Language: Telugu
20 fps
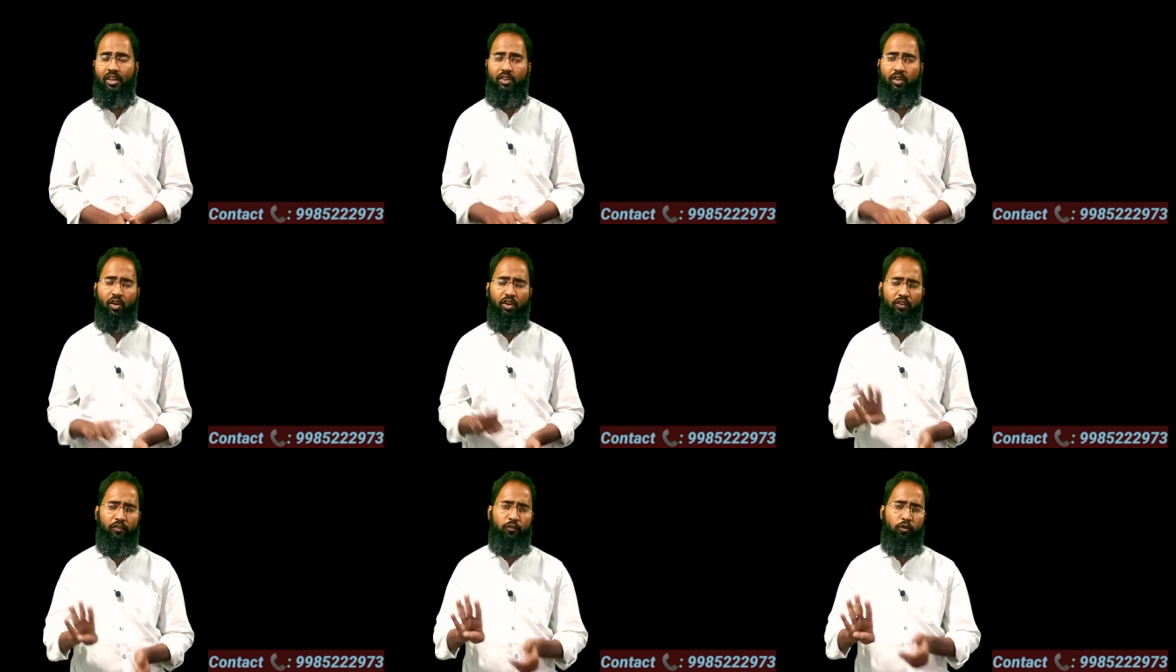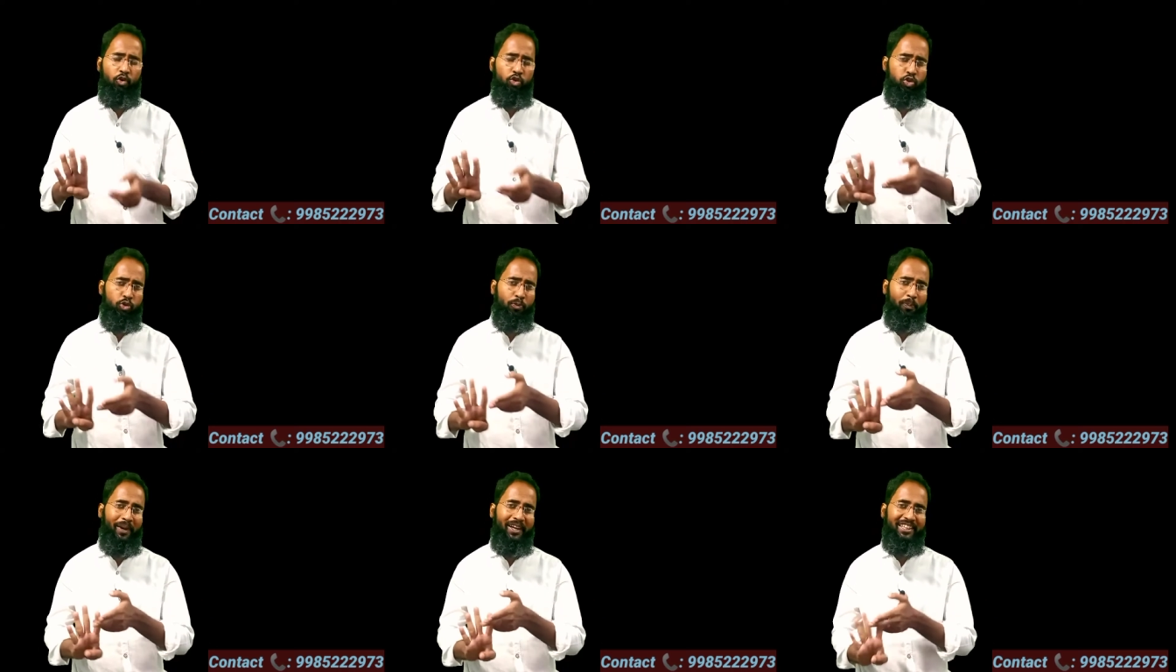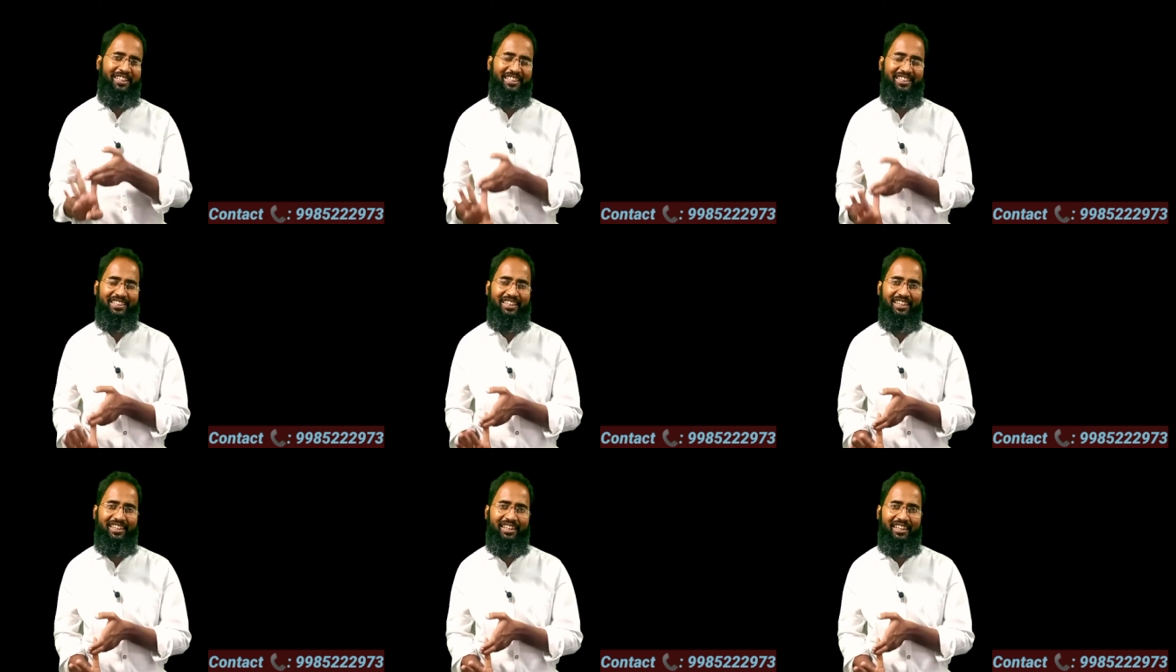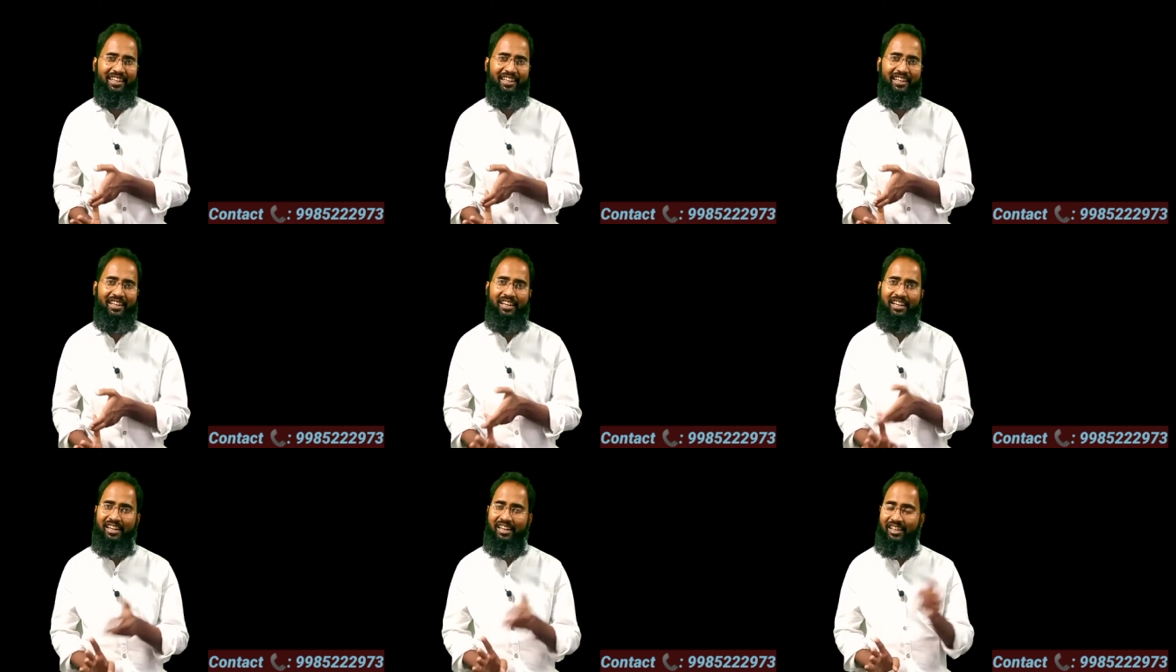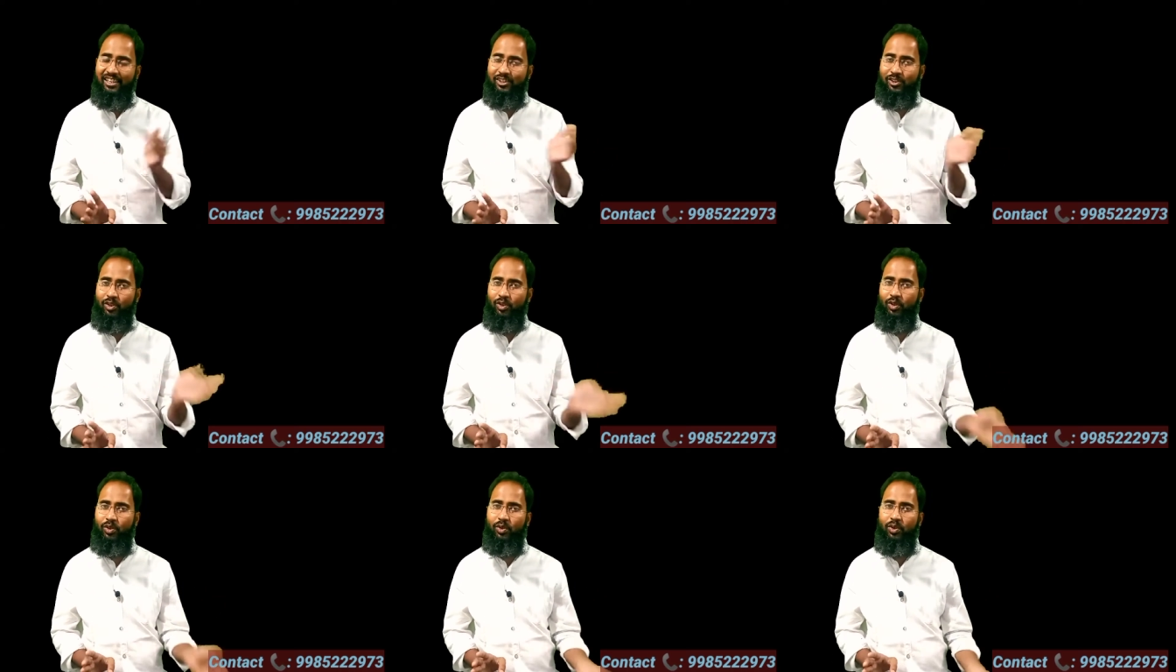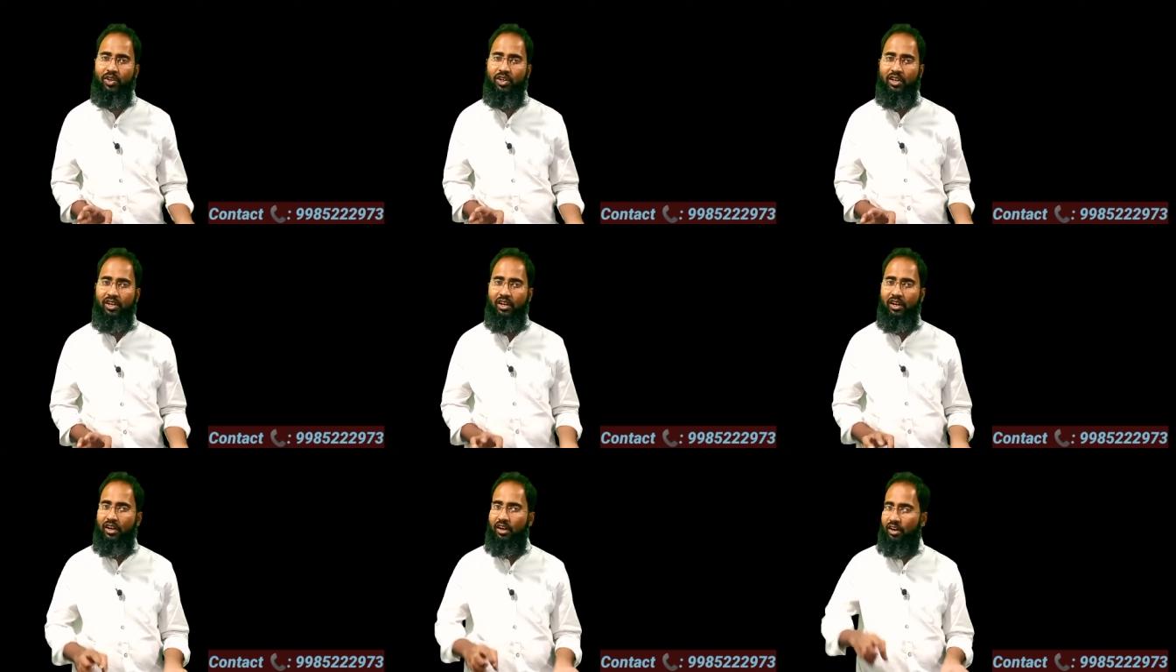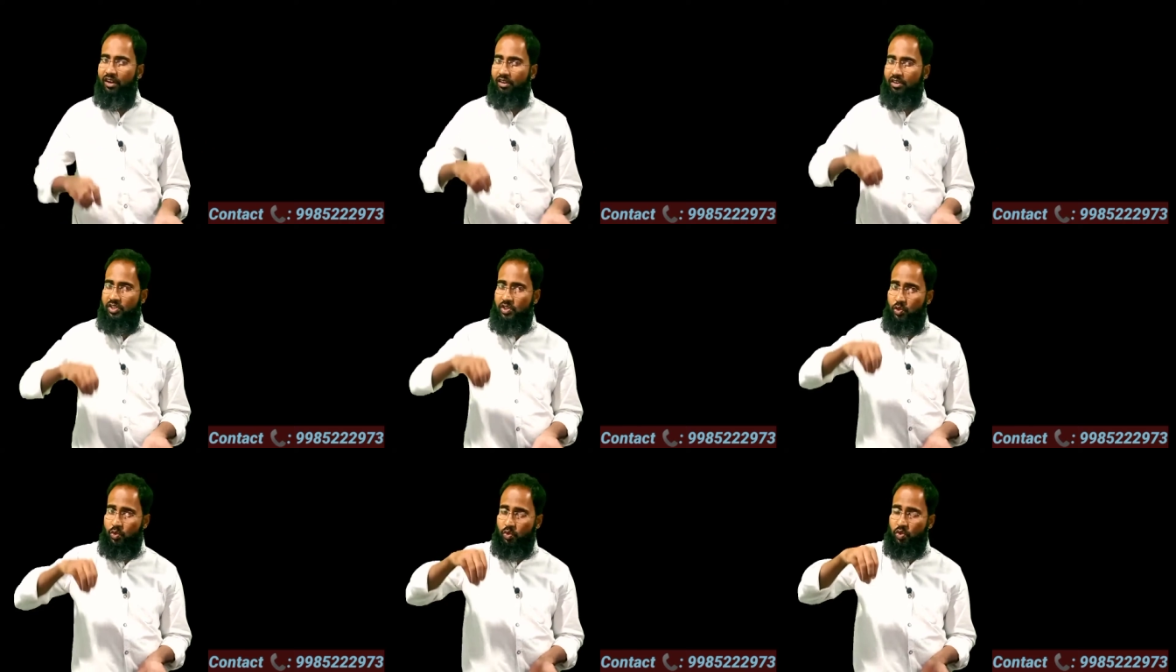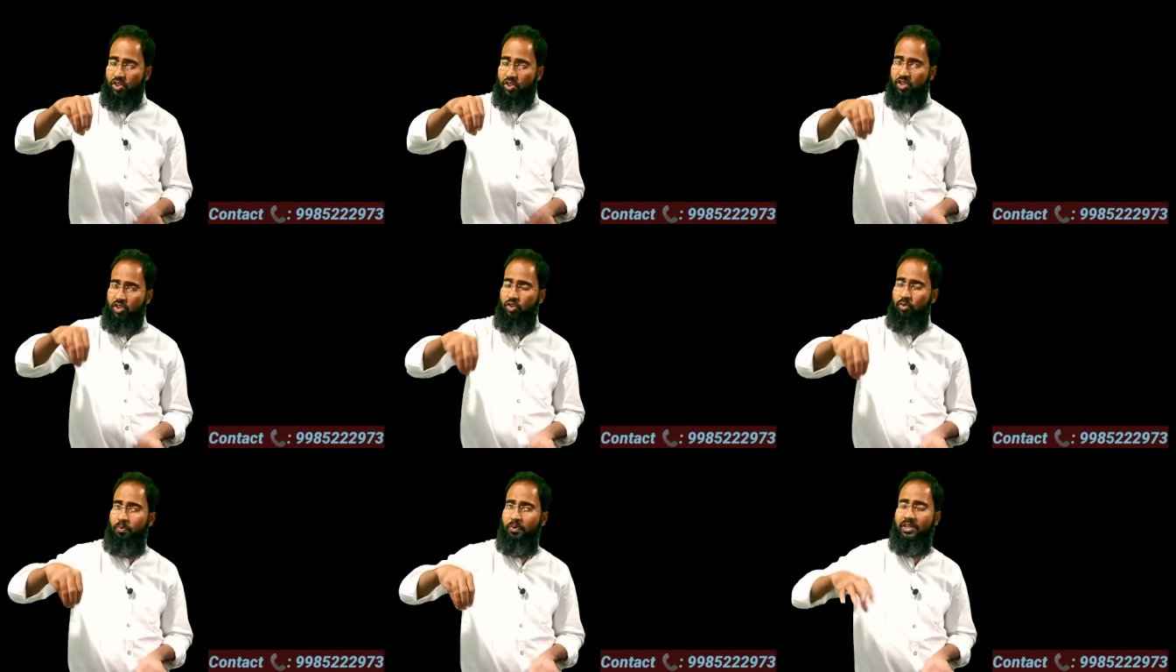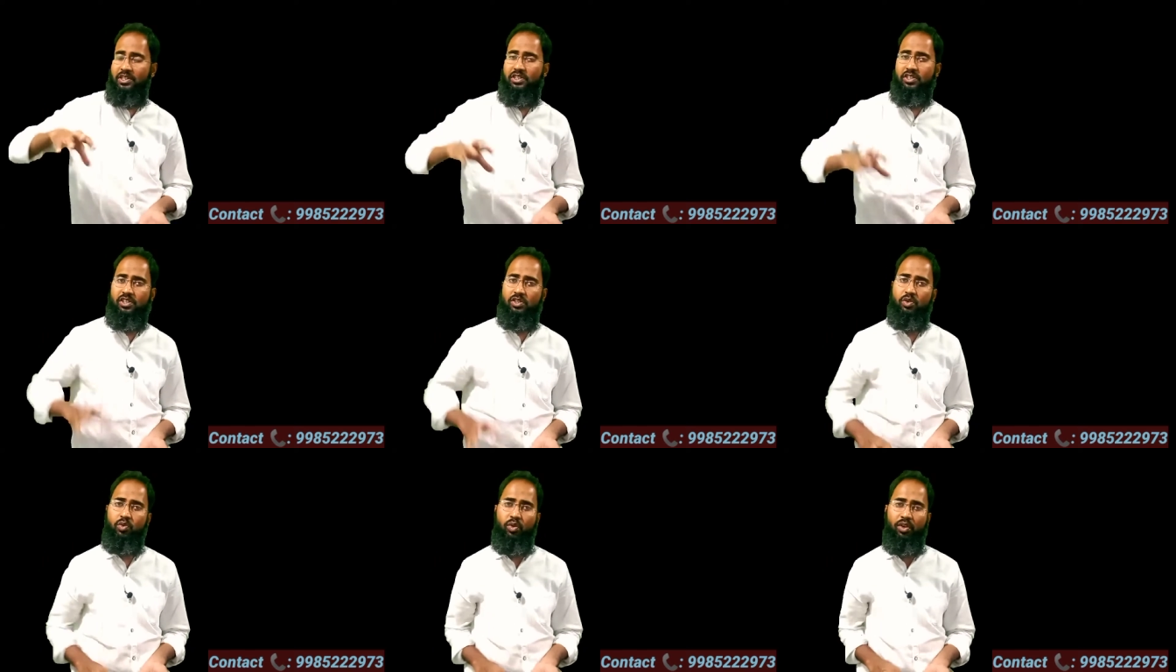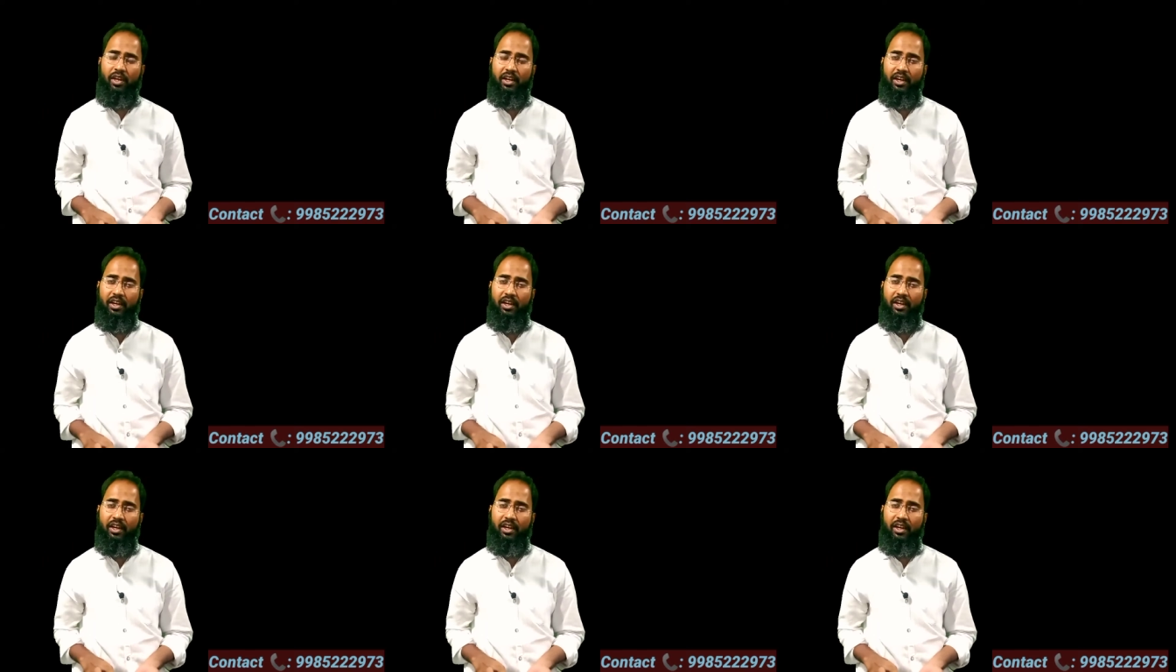తర్వాత ఫోర్త్ పాయింట్ ఏంటంటే ఇందులో సిచ్యువేషన్ బేస్ చేసుకొని